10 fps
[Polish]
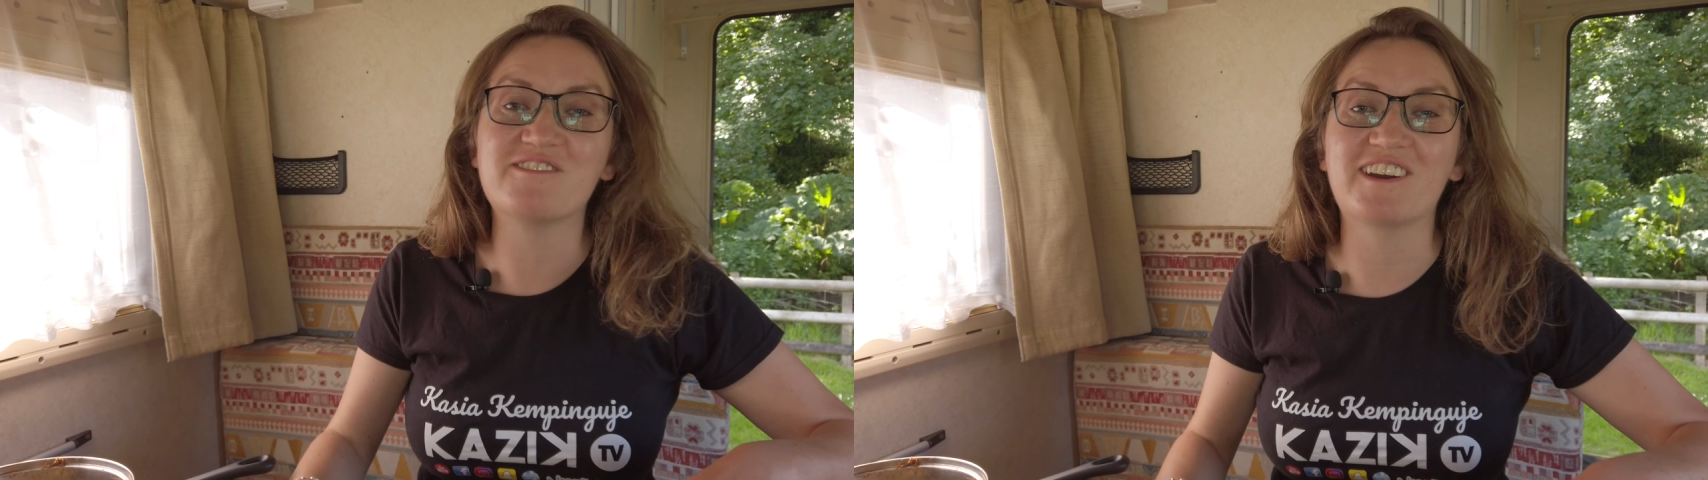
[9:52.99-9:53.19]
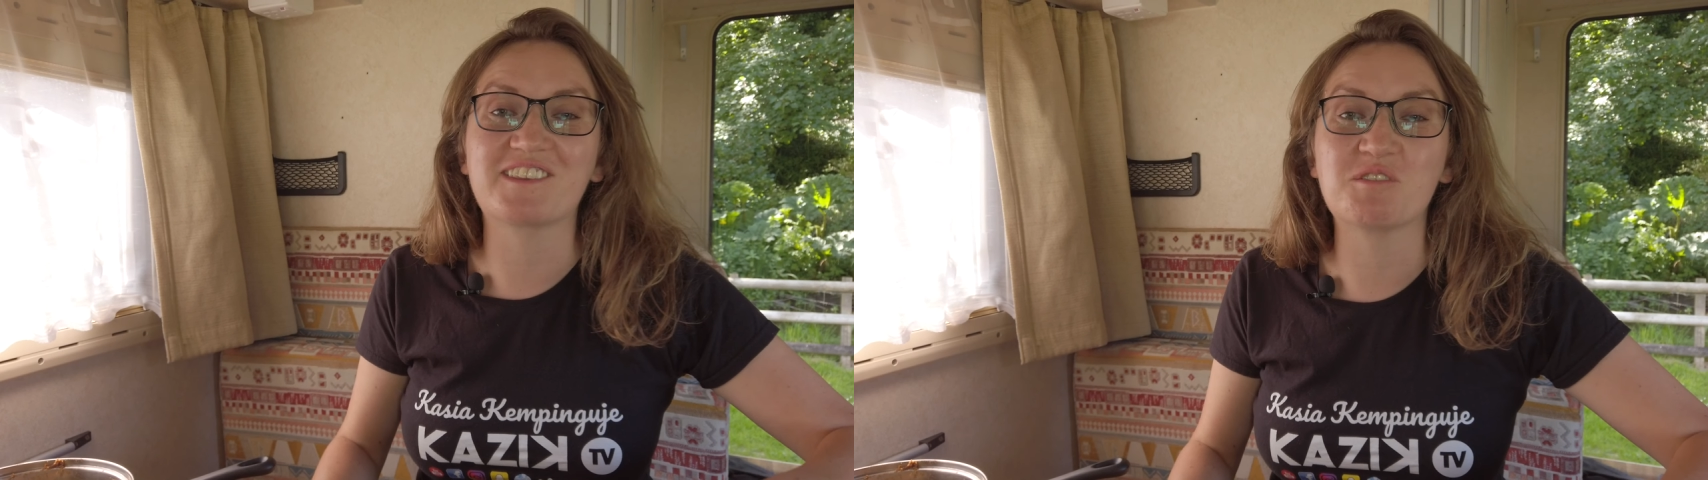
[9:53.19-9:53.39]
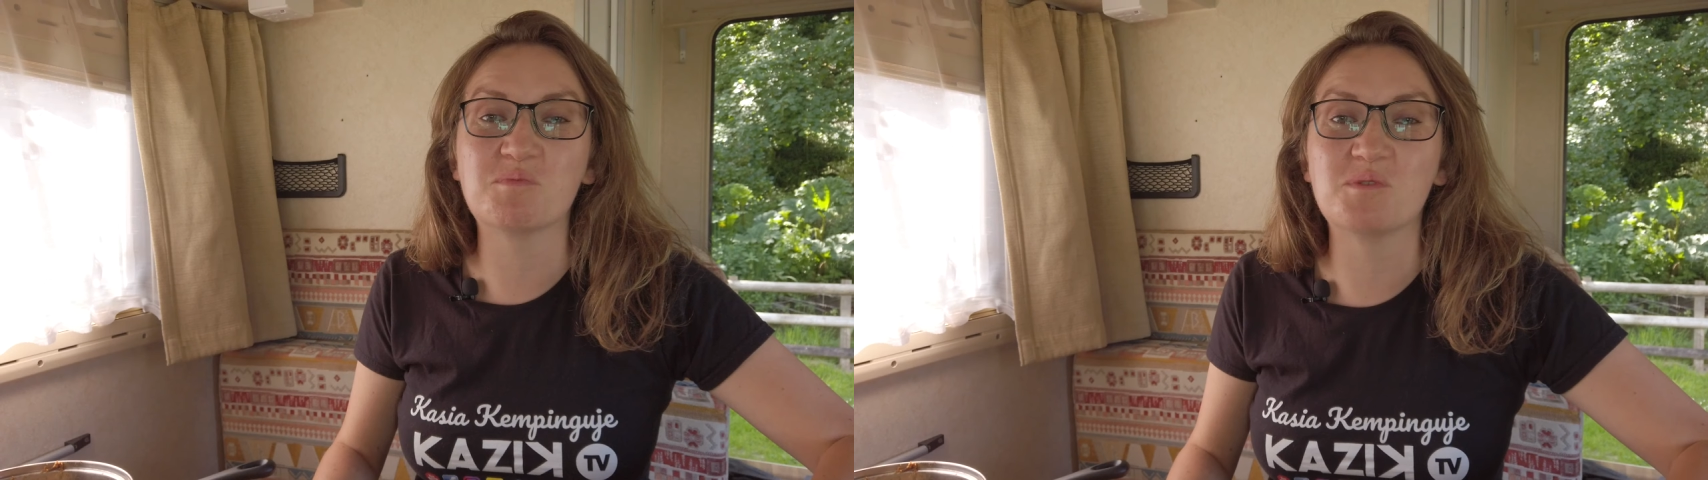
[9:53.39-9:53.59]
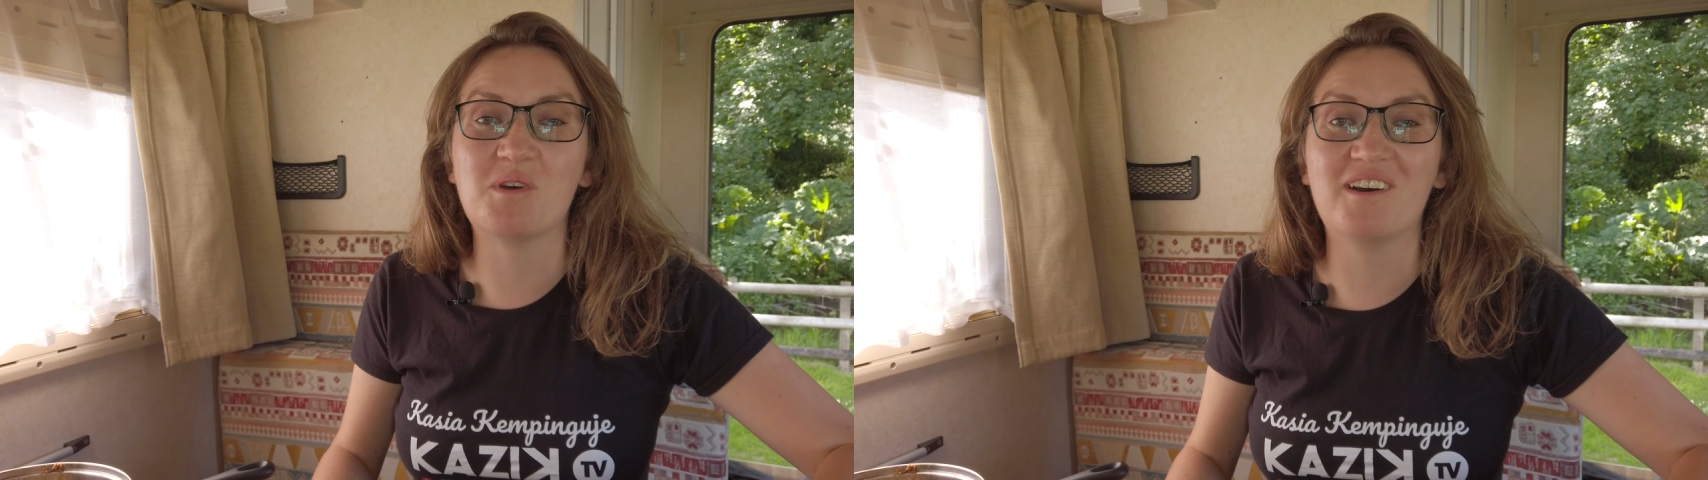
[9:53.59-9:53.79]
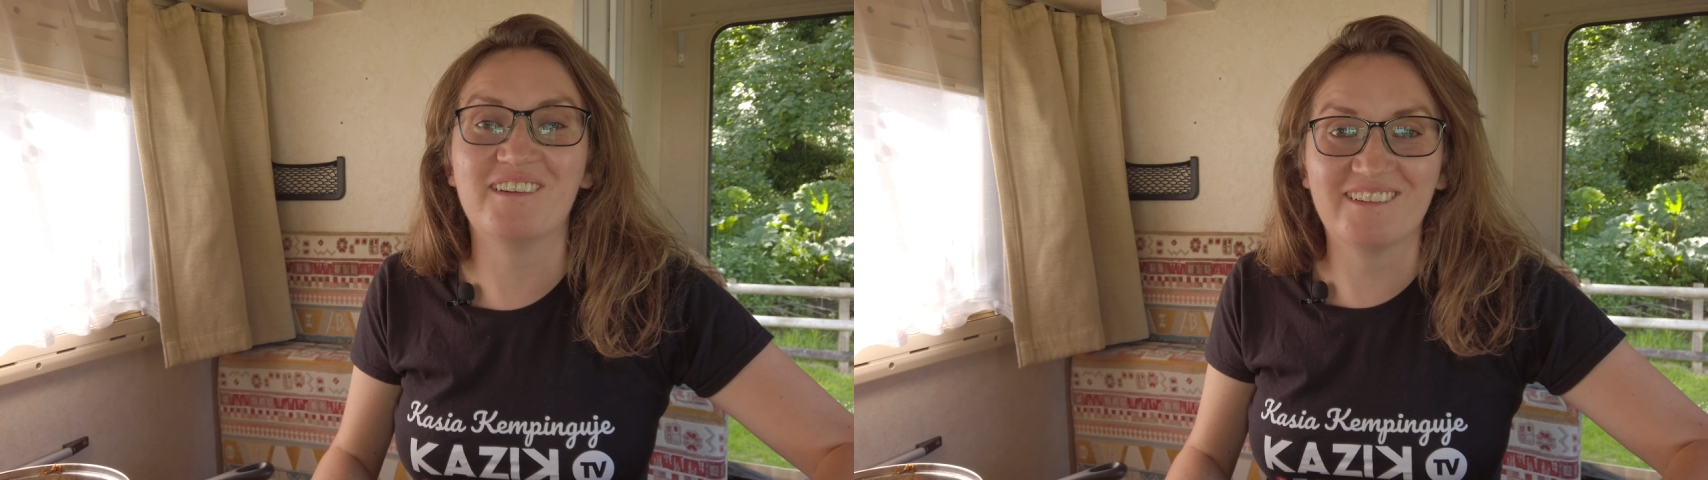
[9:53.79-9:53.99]
warto
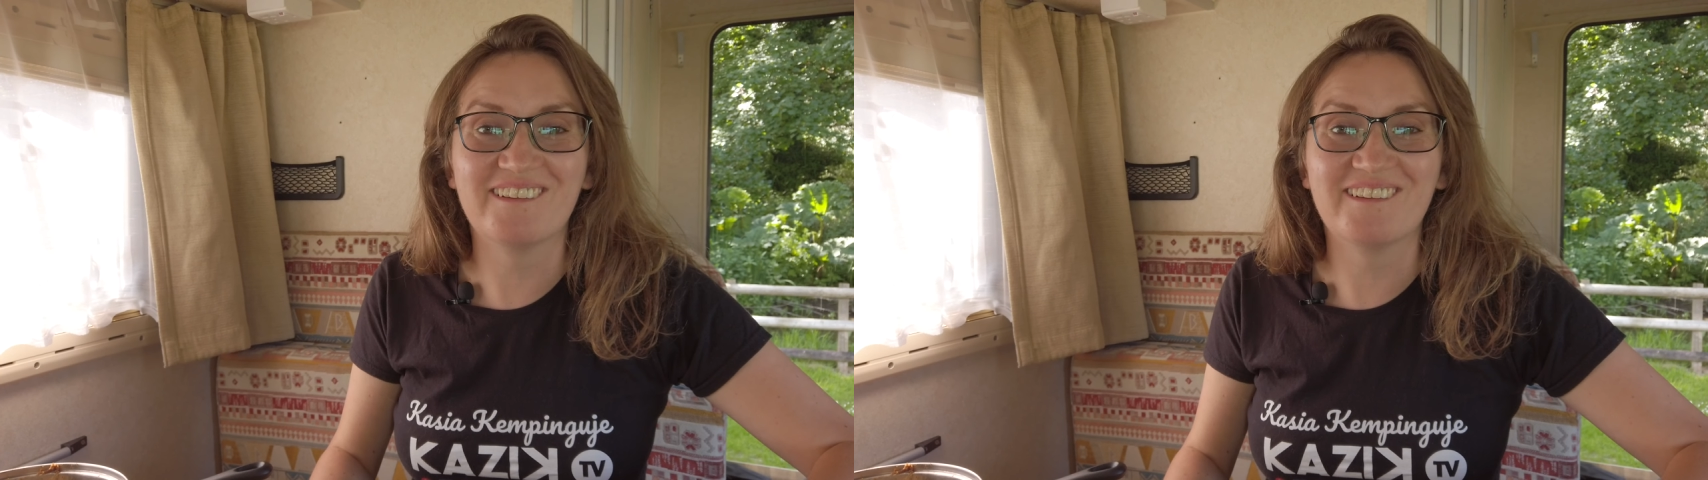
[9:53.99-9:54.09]
było